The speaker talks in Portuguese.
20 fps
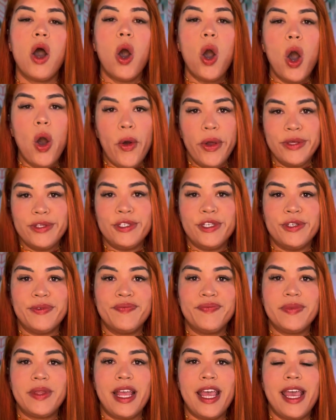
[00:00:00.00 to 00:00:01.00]
Hoje
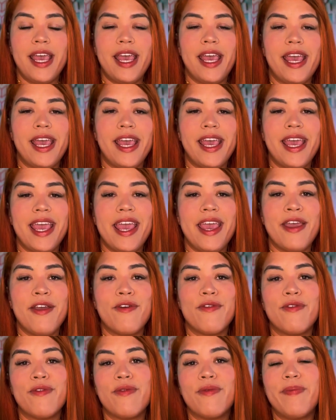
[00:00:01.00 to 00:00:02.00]
é,
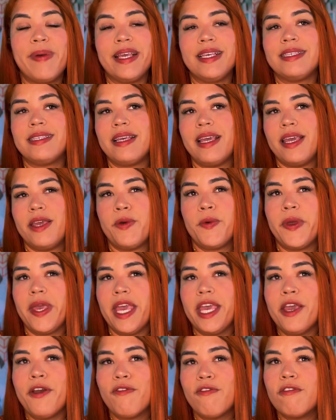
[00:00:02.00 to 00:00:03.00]
eu pensei o que,
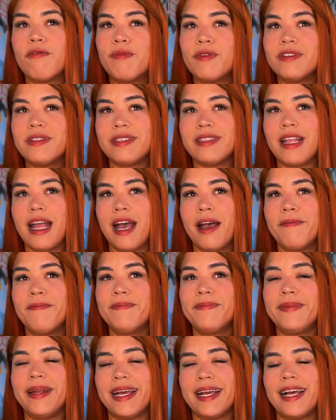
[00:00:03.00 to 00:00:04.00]
que eu vou postar
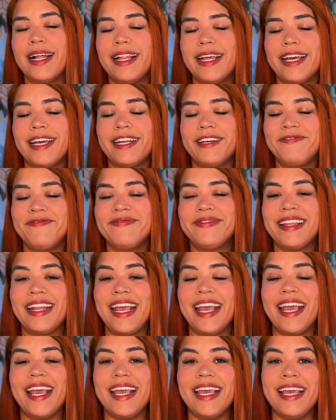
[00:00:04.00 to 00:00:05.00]
pra galera.
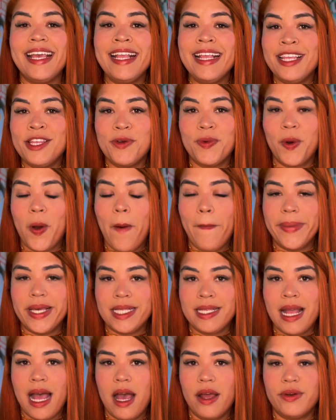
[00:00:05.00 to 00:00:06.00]
E tinha um
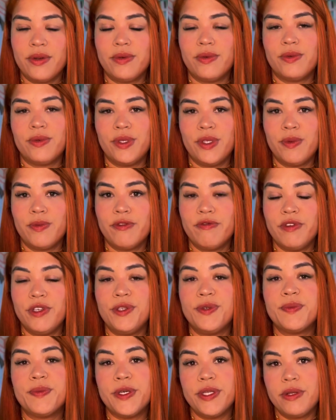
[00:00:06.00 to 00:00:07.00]
comentário no último
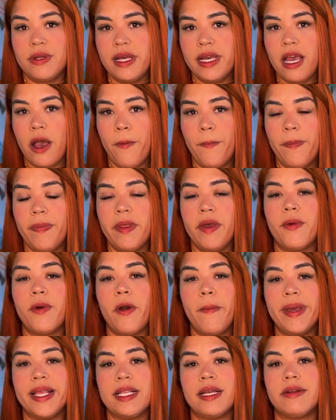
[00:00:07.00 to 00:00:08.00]
vídeo muito legal. É um
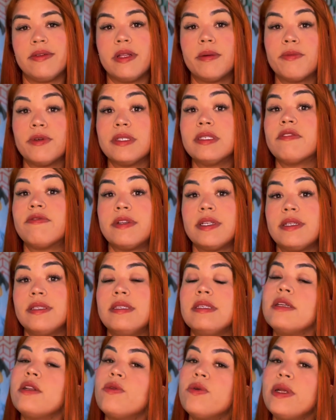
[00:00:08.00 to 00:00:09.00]
comentário da moça falando
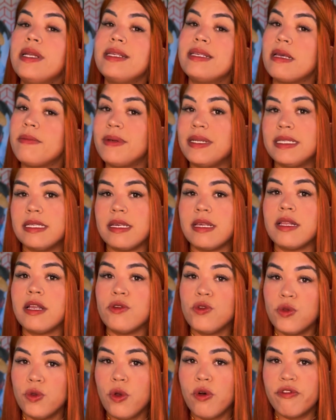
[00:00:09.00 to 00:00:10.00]
assim: Lu, ele se apresenta
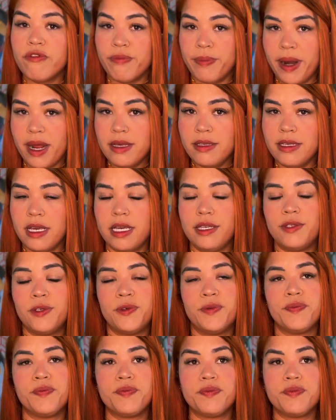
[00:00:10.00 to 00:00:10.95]
de novo pra gente.